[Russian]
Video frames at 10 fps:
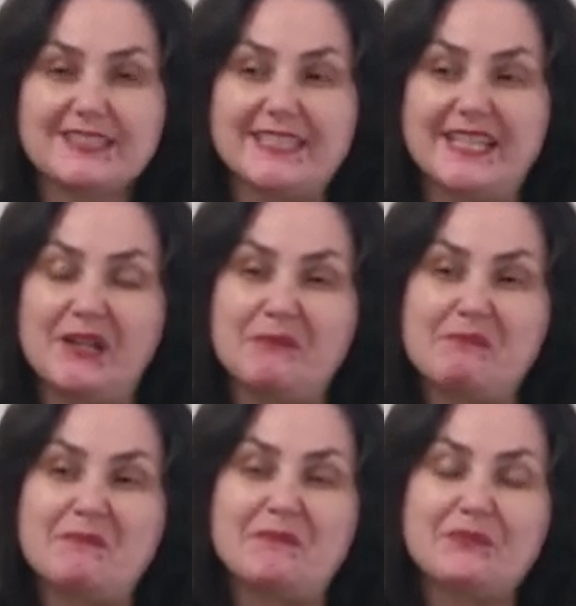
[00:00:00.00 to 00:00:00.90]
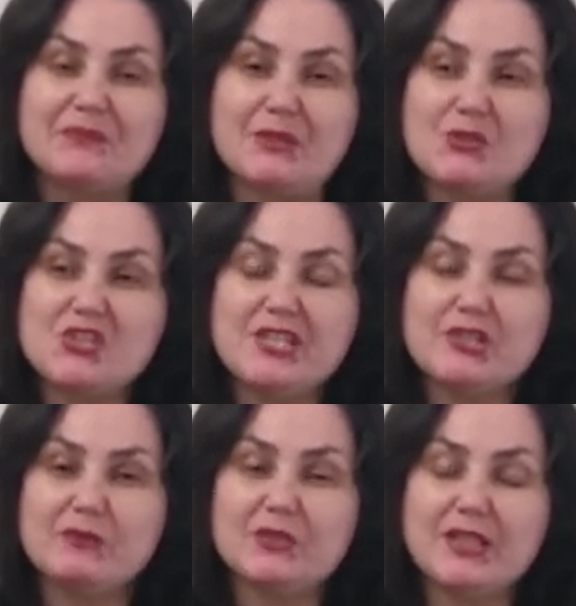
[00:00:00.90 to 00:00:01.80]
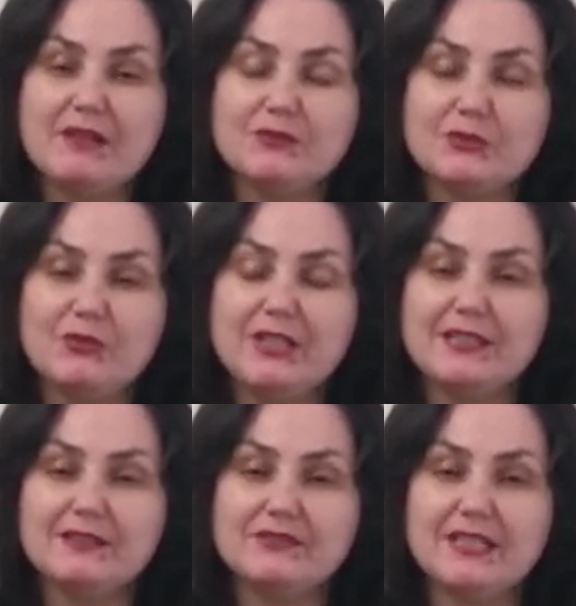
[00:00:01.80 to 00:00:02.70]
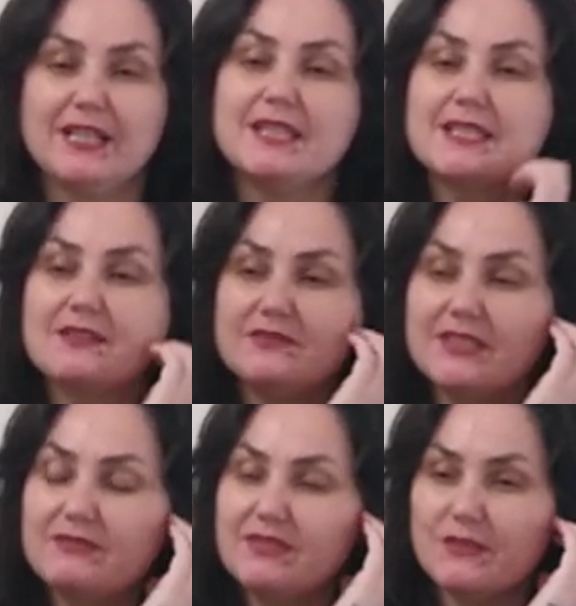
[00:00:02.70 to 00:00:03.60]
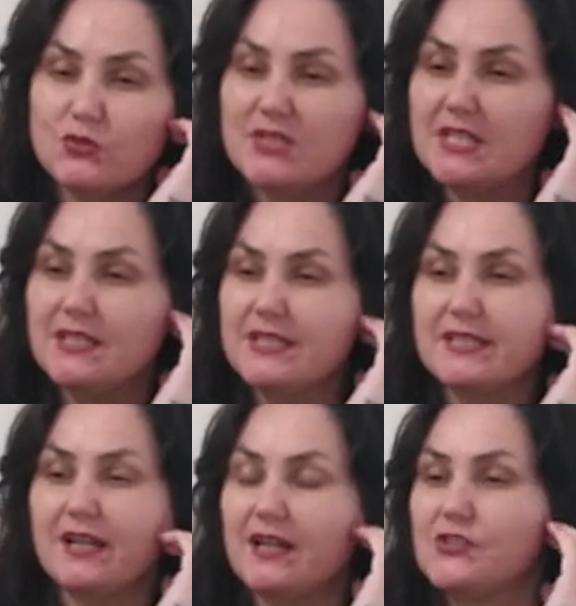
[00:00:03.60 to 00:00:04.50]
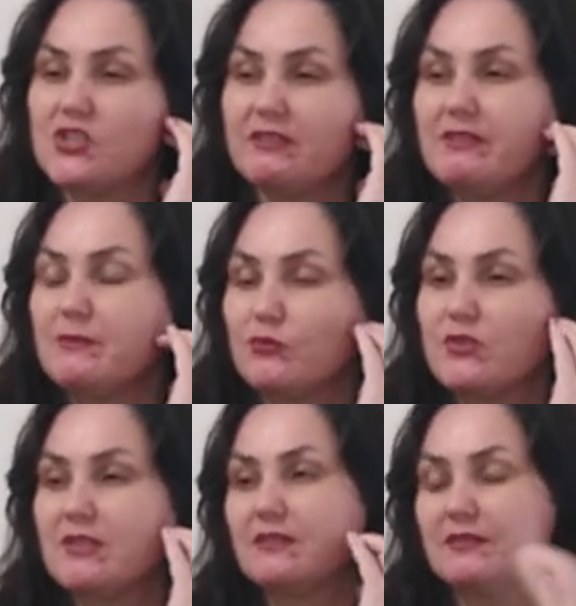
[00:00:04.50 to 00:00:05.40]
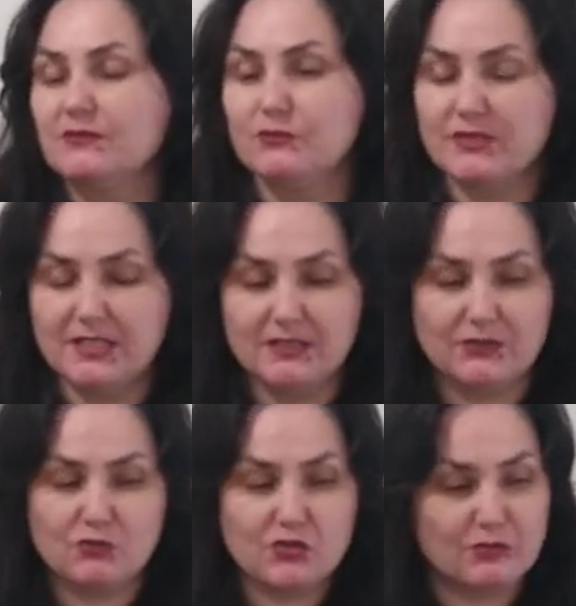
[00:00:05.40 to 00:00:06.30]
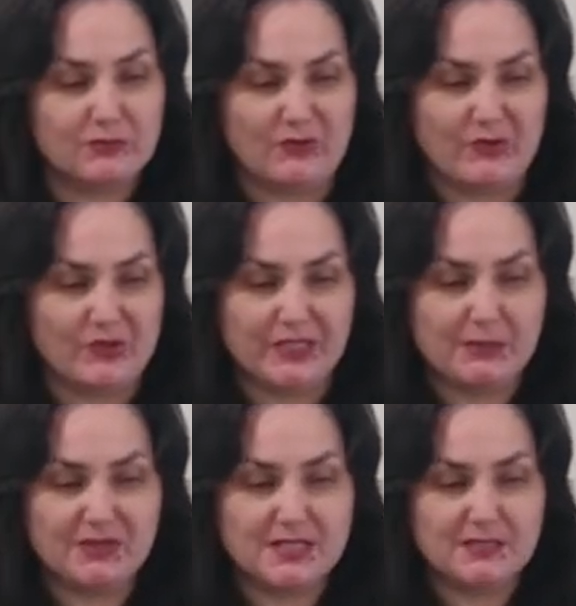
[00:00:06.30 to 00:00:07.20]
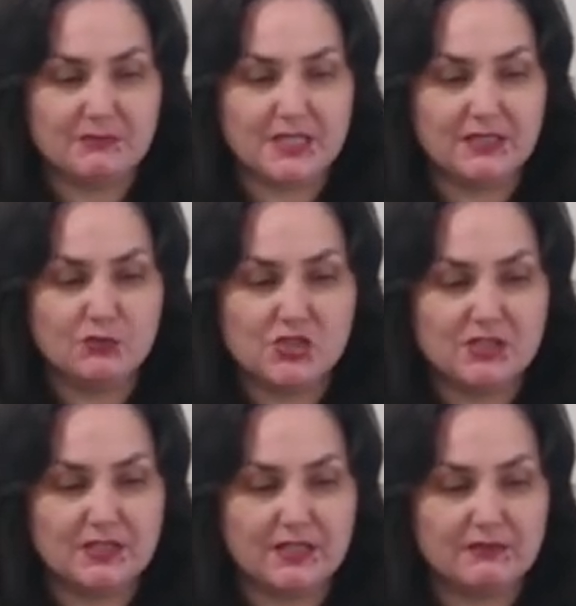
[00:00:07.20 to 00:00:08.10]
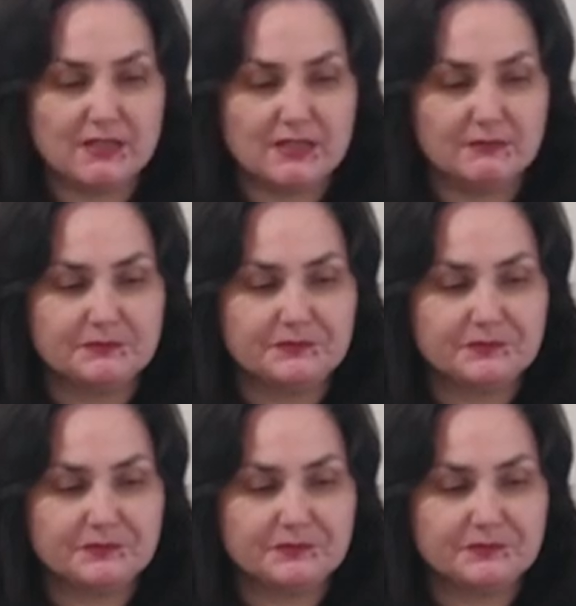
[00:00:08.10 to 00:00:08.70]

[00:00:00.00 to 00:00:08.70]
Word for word: Э, Такое ощущение, что вот главную роль э, играете вы, вы все делаете, а человек просто ну, делает то, что необходимо. Это очень нравится.